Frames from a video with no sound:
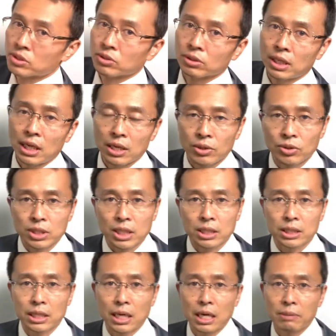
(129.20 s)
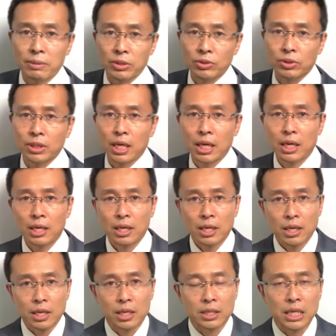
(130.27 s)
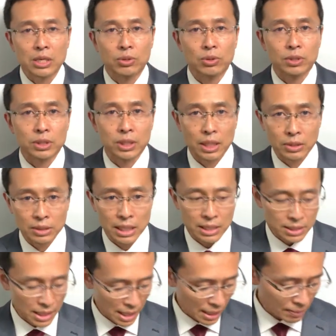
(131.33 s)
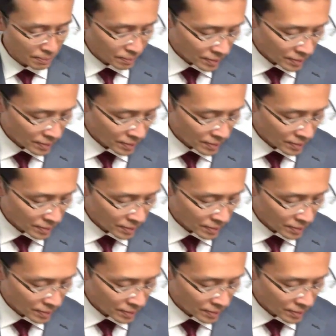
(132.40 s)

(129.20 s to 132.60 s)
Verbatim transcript: のでよろしかったら Amazon でチェックをしてください。